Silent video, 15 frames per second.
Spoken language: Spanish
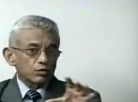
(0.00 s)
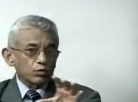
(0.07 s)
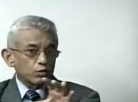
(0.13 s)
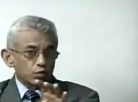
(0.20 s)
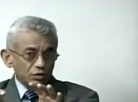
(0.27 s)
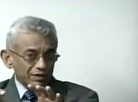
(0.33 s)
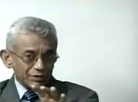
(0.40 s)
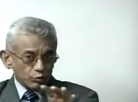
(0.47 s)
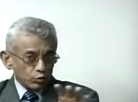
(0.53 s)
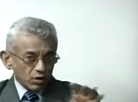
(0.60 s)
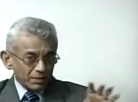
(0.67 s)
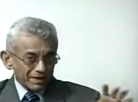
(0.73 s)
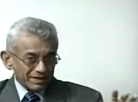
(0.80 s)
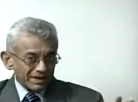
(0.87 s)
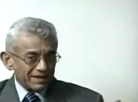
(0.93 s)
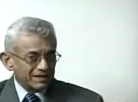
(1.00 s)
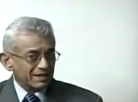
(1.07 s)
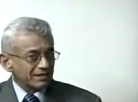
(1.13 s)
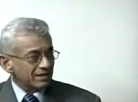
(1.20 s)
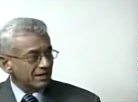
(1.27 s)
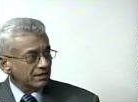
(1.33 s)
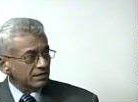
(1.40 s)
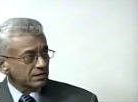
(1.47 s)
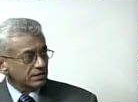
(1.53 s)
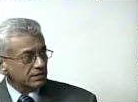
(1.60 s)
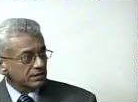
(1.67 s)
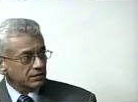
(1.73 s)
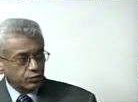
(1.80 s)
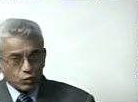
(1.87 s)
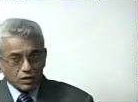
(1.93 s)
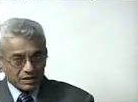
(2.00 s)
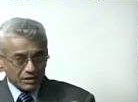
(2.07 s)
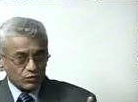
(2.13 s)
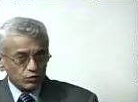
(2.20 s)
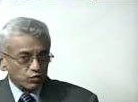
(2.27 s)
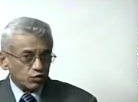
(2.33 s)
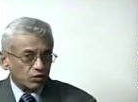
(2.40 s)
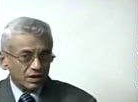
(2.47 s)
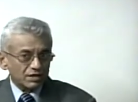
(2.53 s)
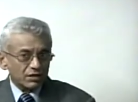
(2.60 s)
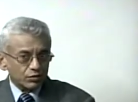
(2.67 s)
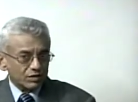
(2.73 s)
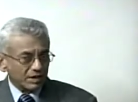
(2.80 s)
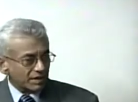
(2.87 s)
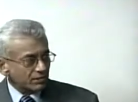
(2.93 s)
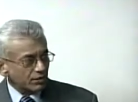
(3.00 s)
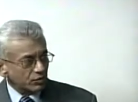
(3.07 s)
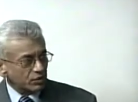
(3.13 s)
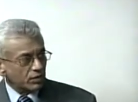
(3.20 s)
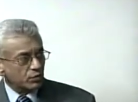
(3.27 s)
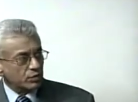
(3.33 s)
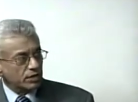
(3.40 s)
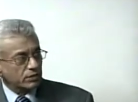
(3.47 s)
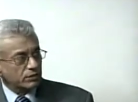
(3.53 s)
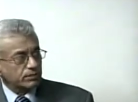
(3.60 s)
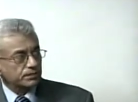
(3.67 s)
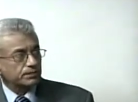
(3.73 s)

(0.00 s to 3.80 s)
todo, de todo el aparataje estatal. Todas las instituciones del Estado están en manos Pero vamos, Pero vamos, qué